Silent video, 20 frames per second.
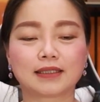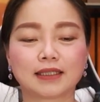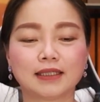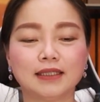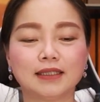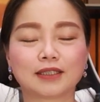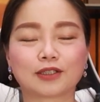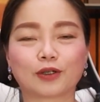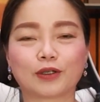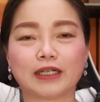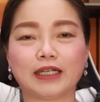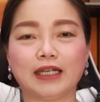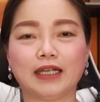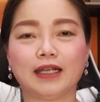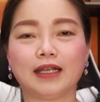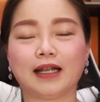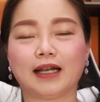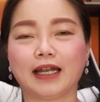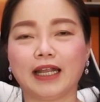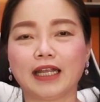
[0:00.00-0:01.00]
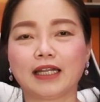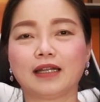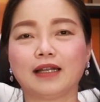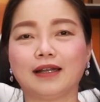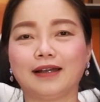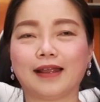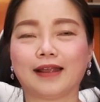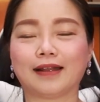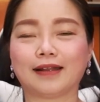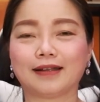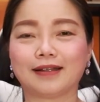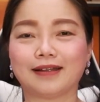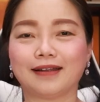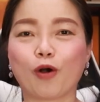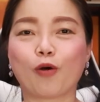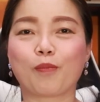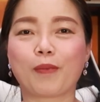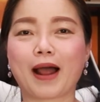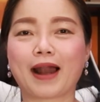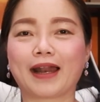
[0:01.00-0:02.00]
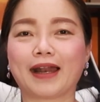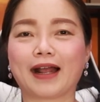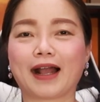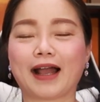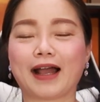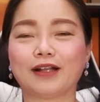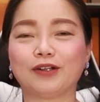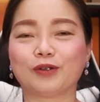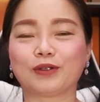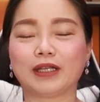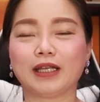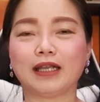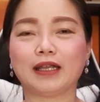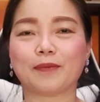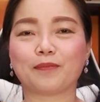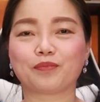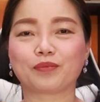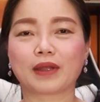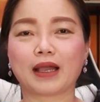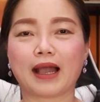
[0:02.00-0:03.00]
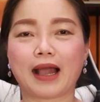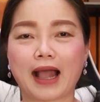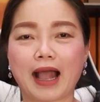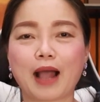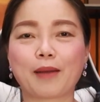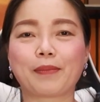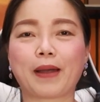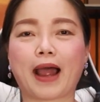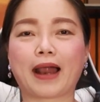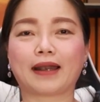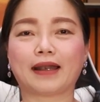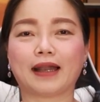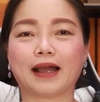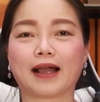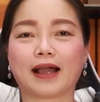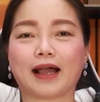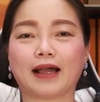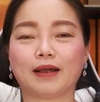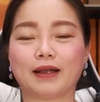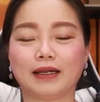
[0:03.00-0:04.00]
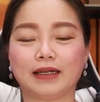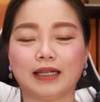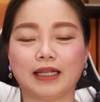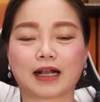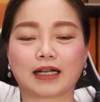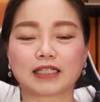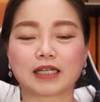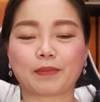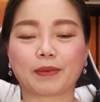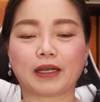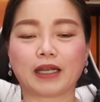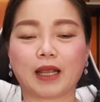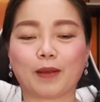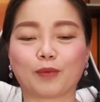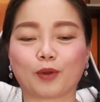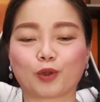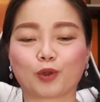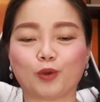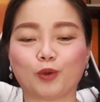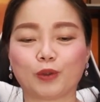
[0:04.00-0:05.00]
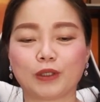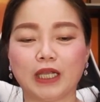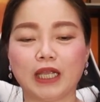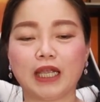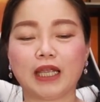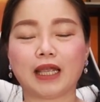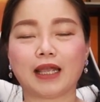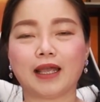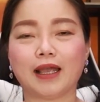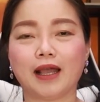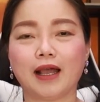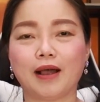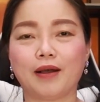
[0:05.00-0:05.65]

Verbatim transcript: ซึ่งตัวนี้รีดได้เร็วมากเลยนะคะ อยู่ที่ 5,000นะคะค่ะก็จะเป็น M.2 ที่